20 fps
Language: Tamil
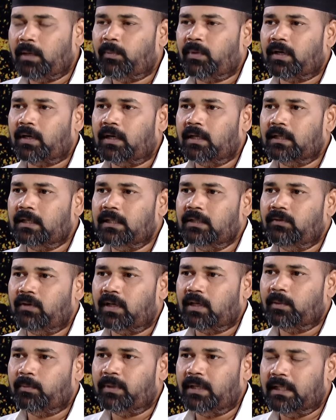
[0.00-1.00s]
நபர்களுக்கு இது
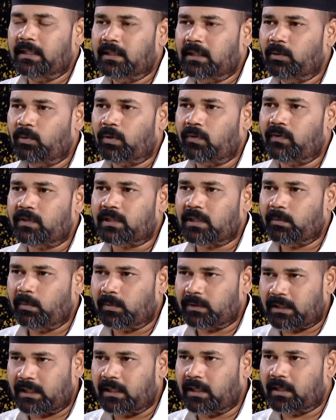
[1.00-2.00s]
வரைக்கும் எந்த ஒரு
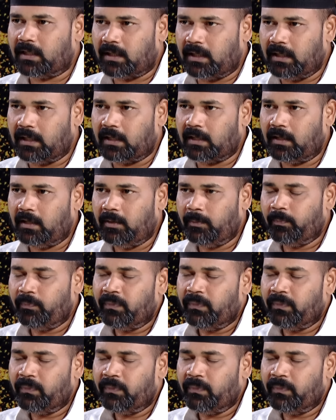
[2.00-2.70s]
விஷயமும் செய்யாத நீங்கள்